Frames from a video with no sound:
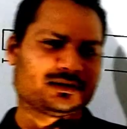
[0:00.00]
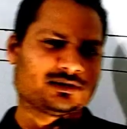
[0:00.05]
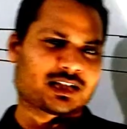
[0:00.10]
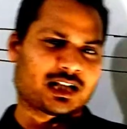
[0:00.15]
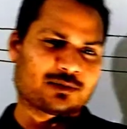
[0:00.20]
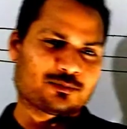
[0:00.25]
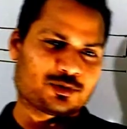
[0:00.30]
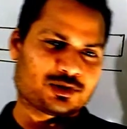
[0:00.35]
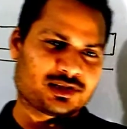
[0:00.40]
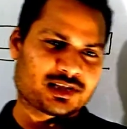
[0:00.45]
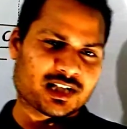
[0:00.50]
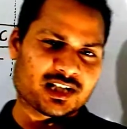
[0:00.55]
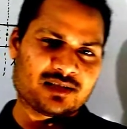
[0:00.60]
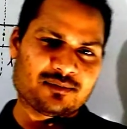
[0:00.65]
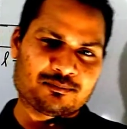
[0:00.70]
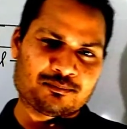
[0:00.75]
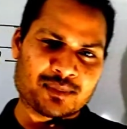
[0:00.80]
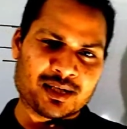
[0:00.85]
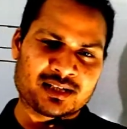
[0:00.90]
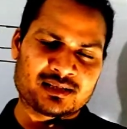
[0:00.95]
चाहे वो जेई
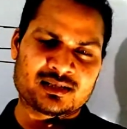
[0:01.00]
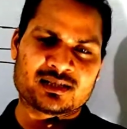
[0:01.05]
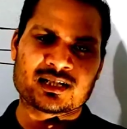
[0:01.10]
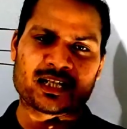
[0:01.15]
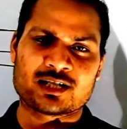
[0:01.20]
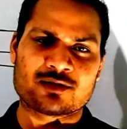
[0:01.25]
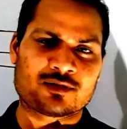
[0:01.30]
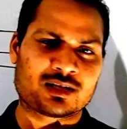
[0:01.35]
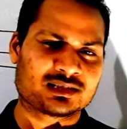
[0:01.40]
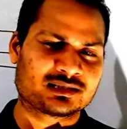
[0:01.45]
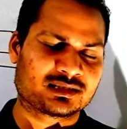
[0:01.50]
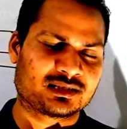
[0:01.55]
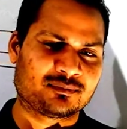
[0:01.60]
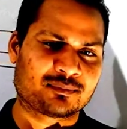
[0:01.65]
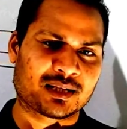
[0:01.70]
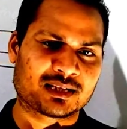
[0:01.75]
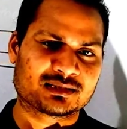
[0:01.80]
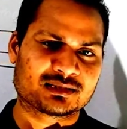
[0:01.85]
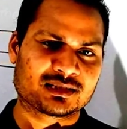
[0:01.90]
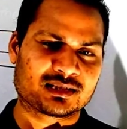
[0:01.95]
मेन एंड एडवांस की
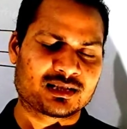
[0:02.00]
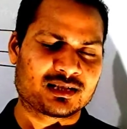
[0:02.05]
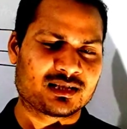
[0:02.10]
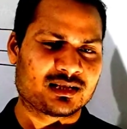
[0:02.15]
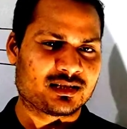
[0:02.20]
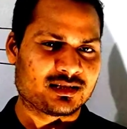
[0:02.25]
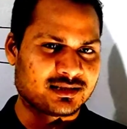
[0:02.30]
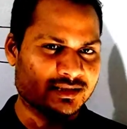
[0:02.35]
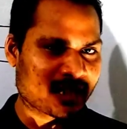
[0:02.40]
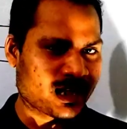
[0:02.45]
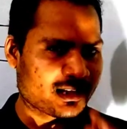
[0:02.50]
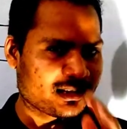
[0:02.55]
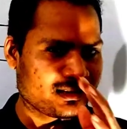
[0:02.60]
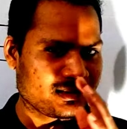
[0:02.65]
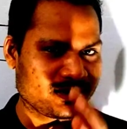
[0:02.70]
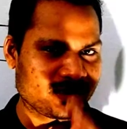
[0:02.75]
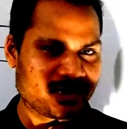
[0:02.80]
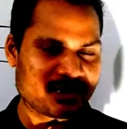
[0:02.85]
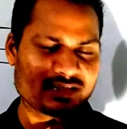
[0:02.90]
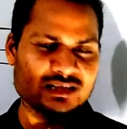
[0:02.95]
बात करें या
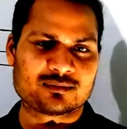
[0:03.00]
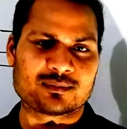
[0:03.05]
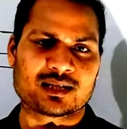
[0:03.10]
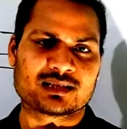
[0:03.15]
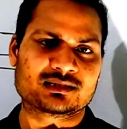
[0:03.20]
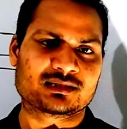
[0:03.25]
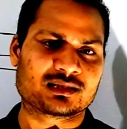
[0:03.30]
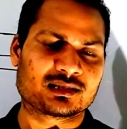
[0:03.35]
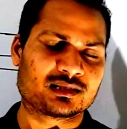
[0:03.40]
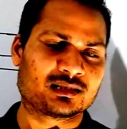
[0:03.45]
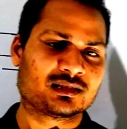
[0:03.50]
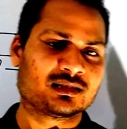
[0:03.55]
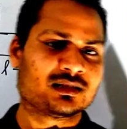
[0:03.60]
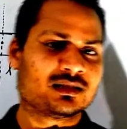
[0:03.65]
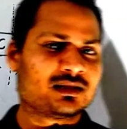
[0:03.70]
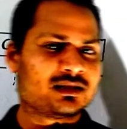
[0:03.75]
नीट की बात करें